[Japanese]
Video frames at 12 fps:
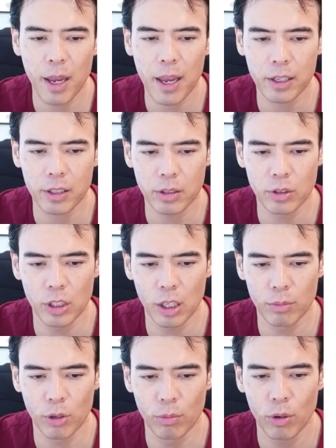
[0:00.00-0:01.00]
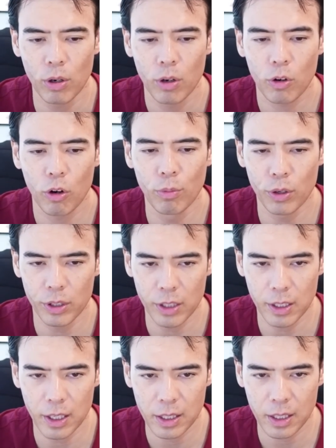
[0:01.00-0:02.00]
XGMO もコモディティ
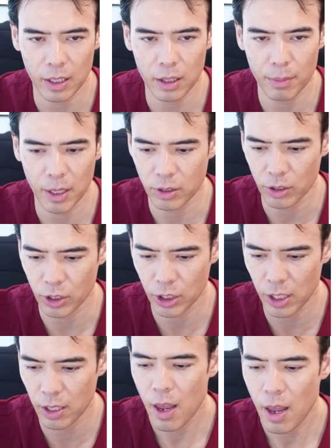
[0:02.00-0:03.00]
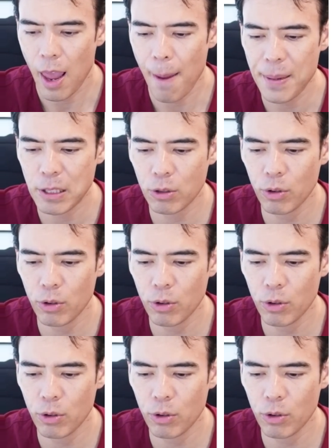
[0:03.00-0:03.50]
で使ってますしえビット